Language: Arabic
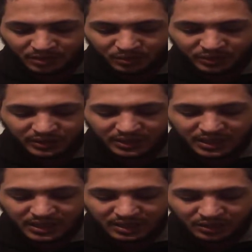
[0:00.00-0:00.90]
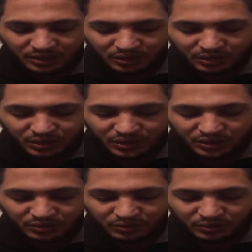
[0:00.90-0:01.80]
ونديلها
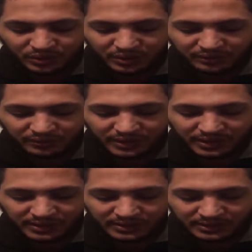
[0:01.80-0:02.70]
كستوم ونرفع